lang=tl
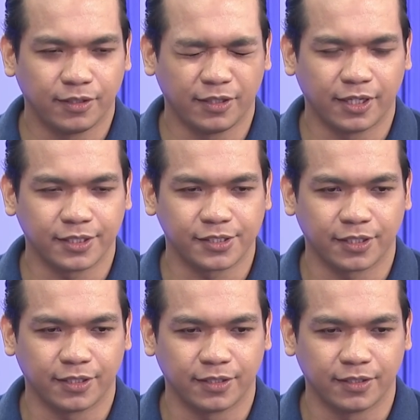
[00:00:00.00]

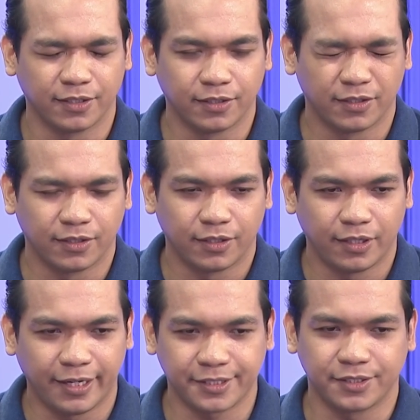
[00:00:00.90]
nasa
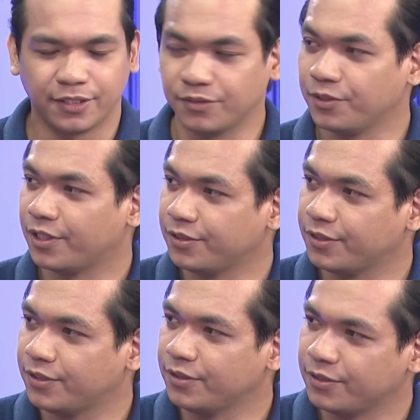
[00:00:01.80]
less than
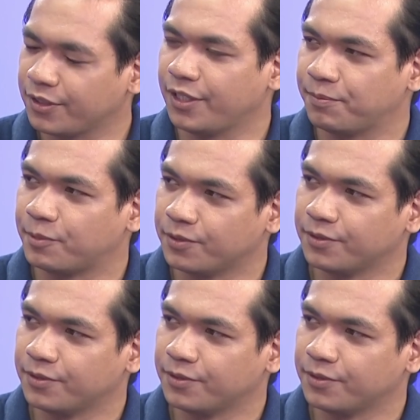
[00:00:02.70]
100 ski po.